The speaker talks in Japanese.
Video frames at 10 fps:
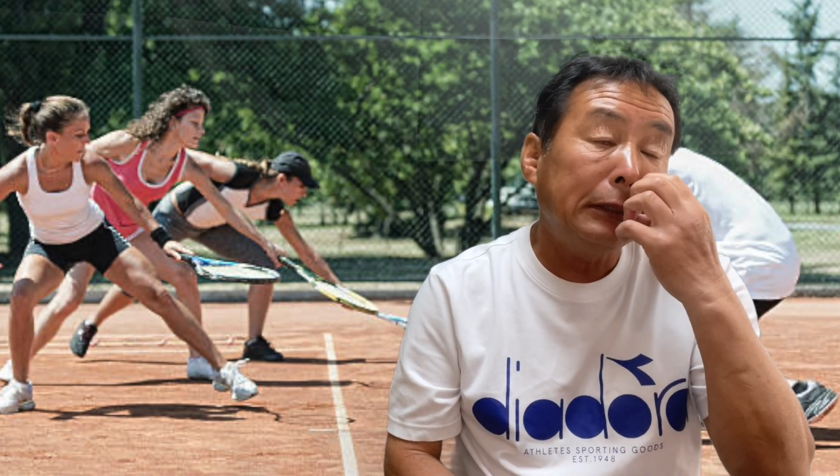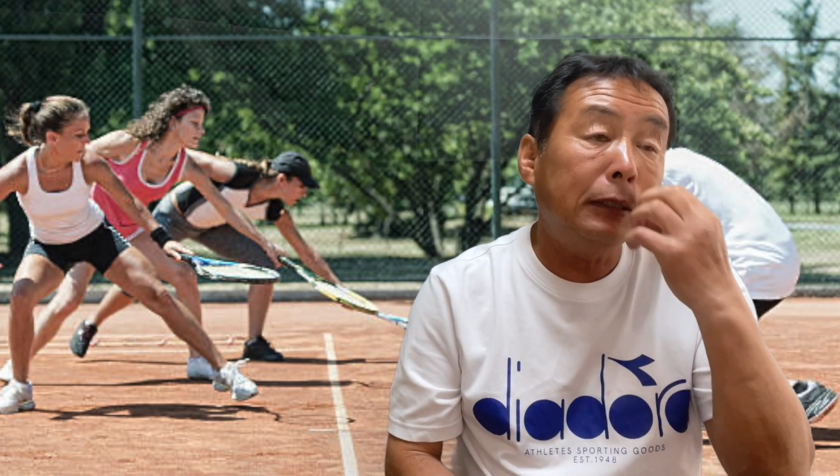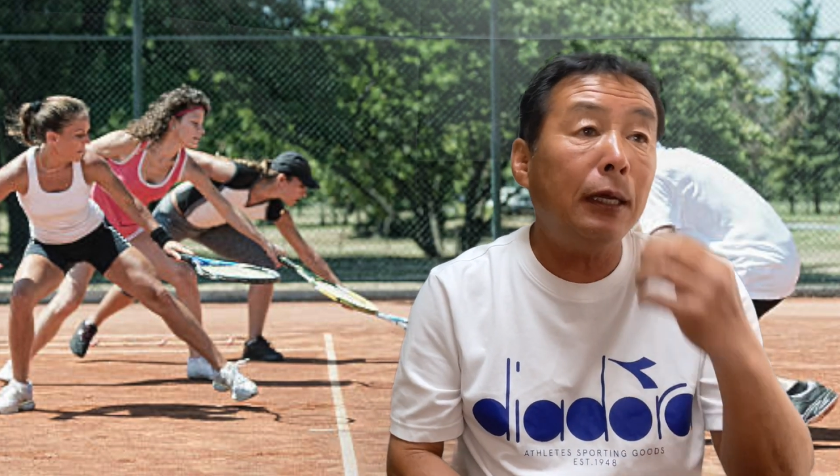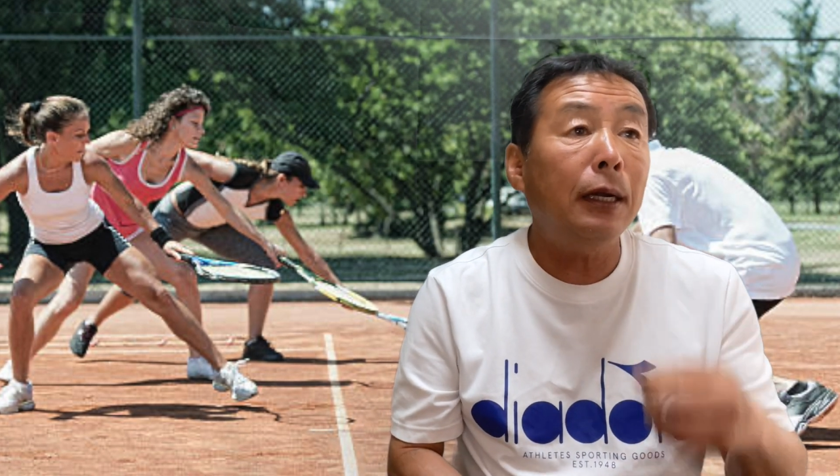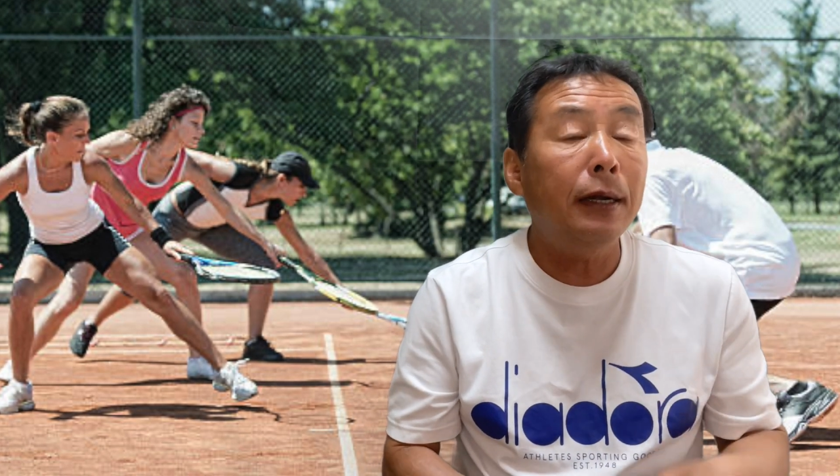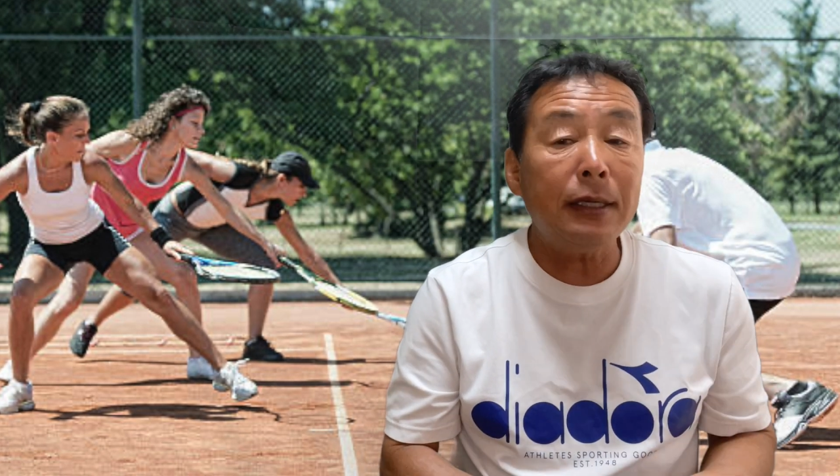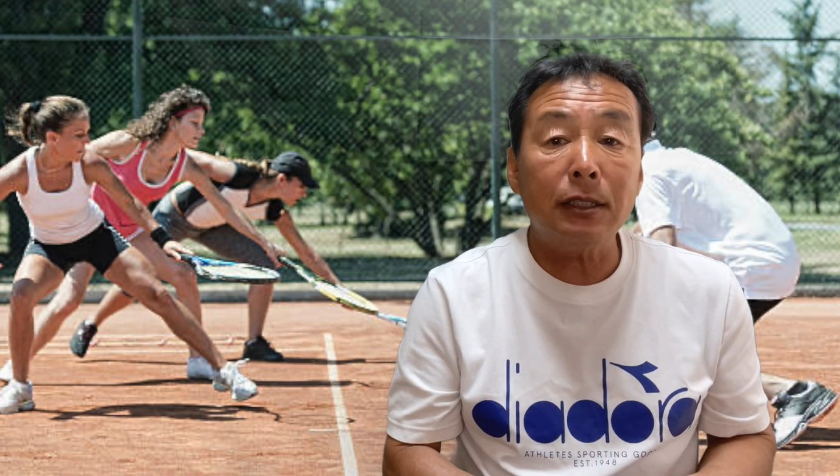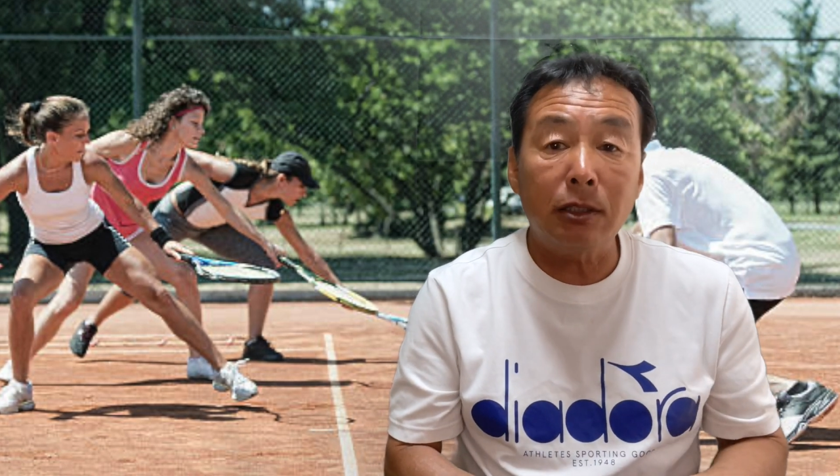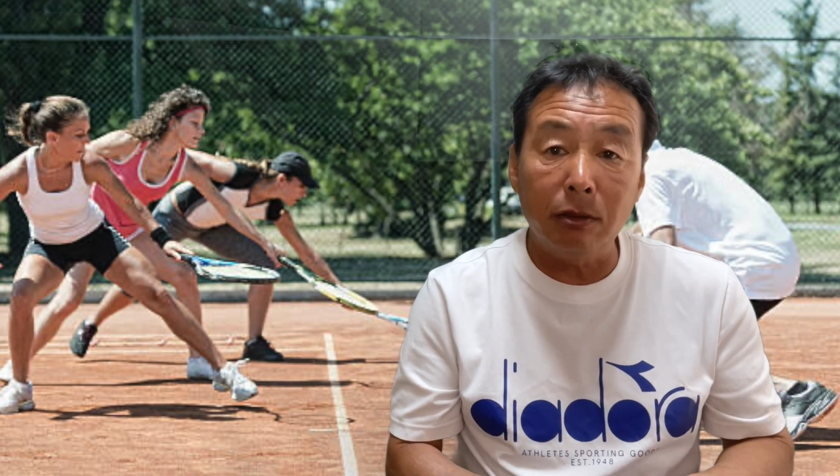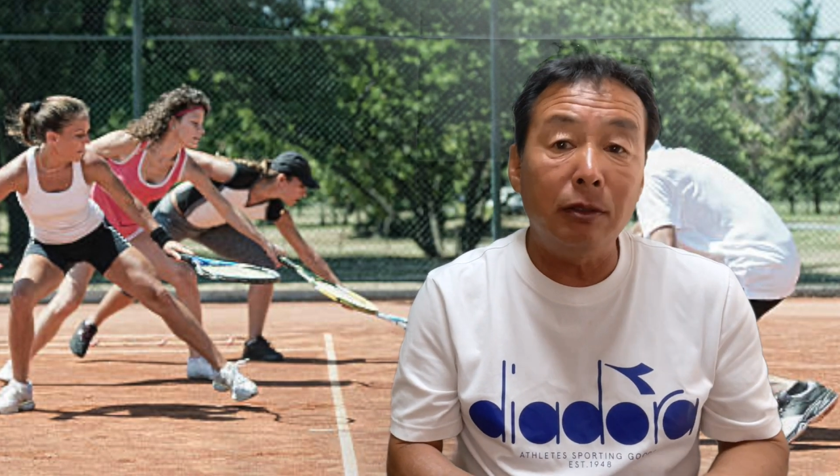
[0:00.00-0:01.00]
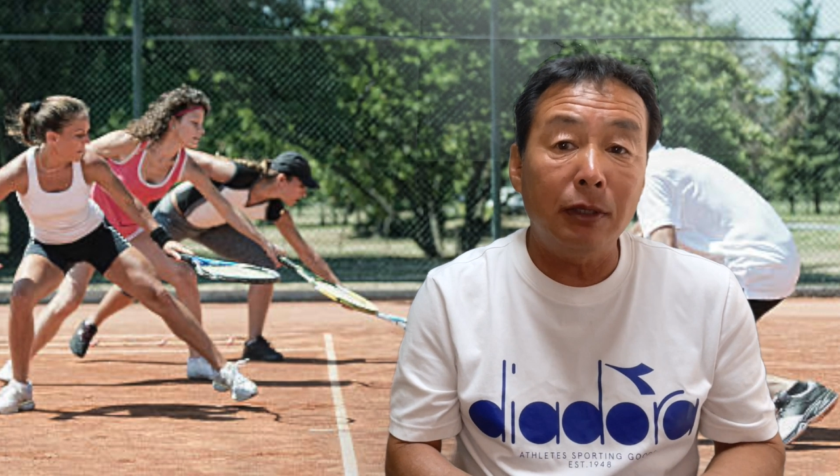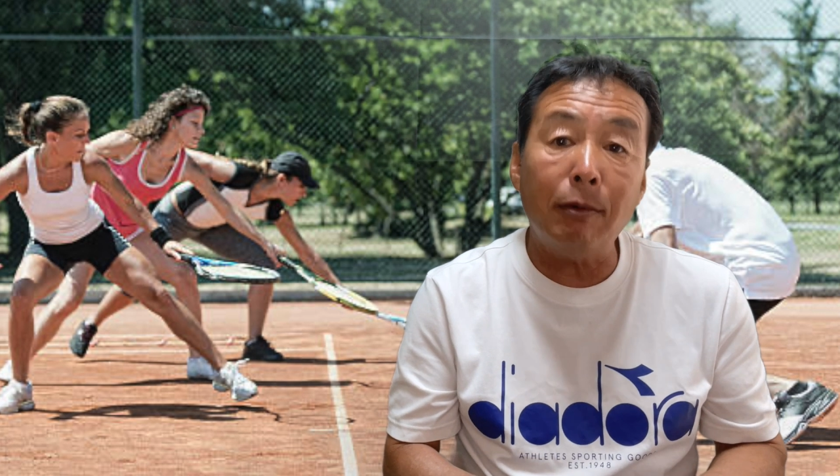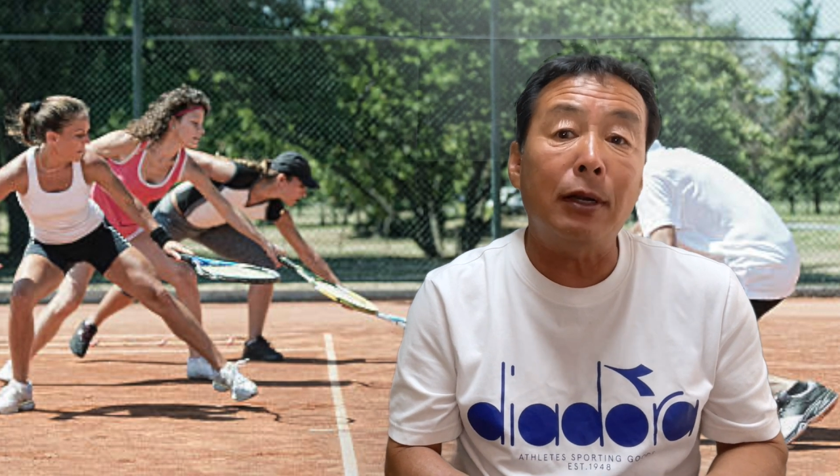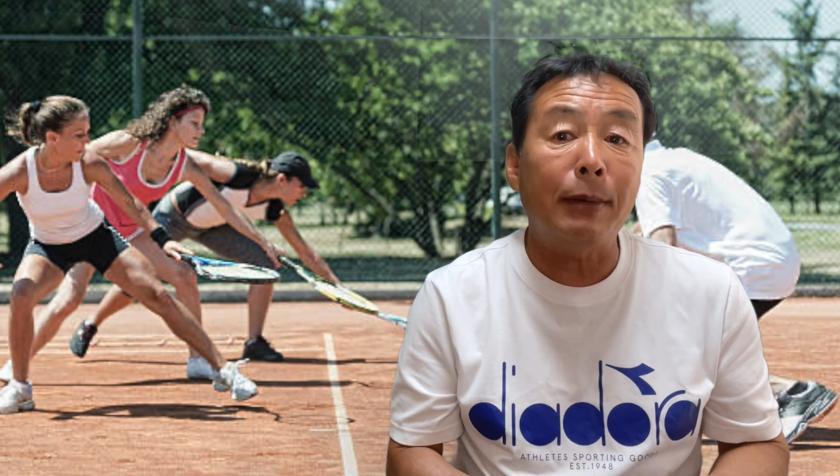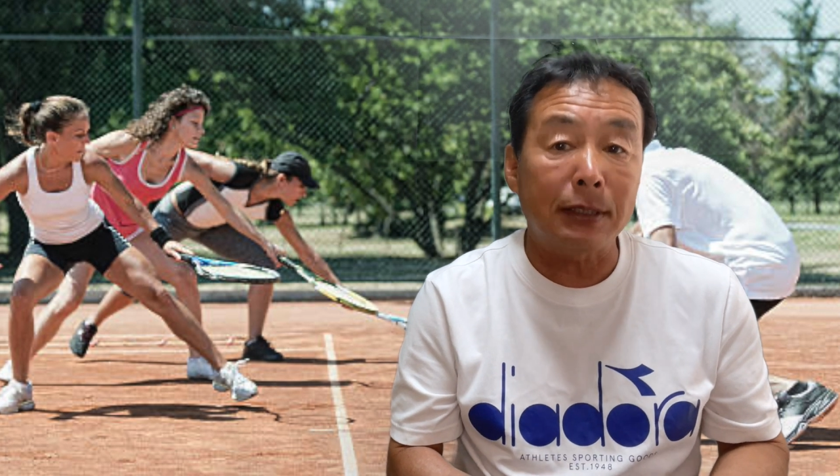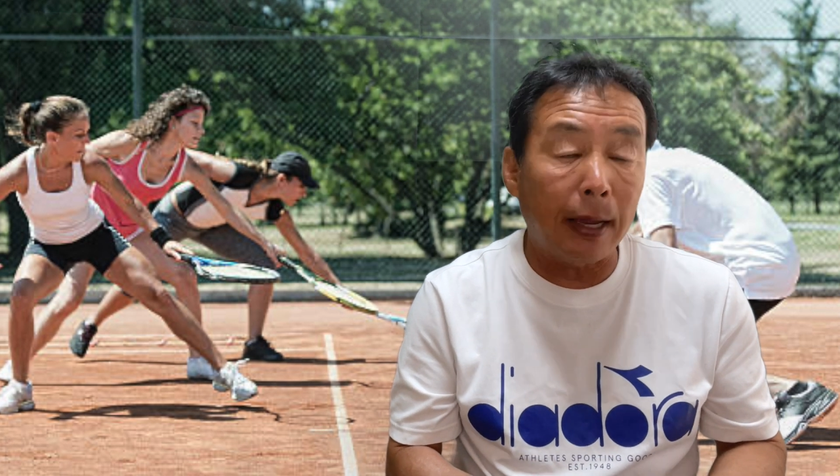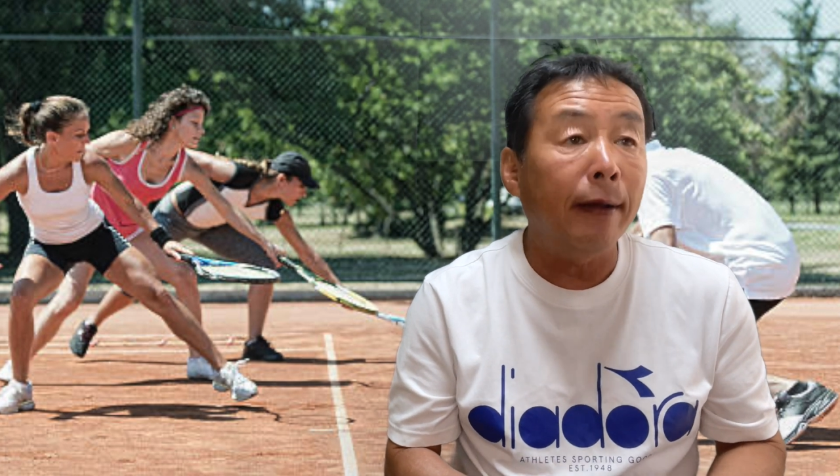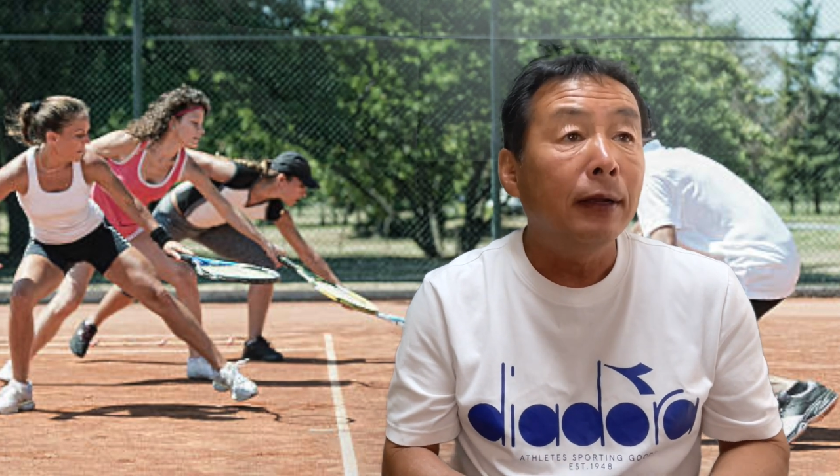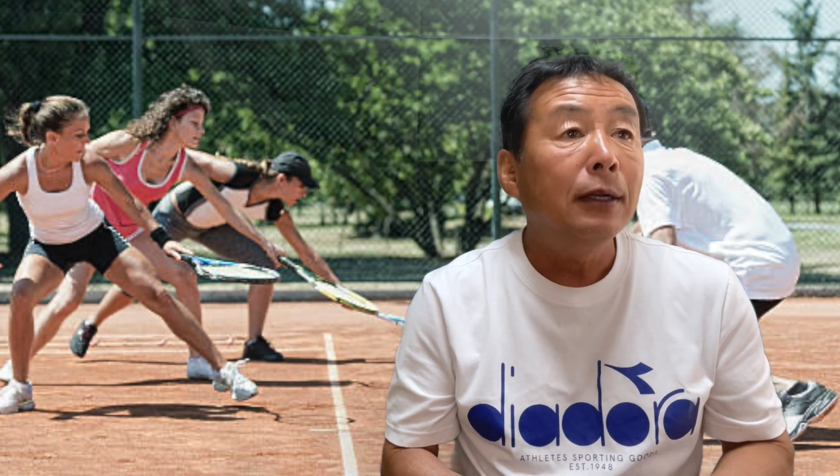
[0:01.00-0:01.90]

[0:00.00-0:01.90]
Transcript: で、レッスンではありません。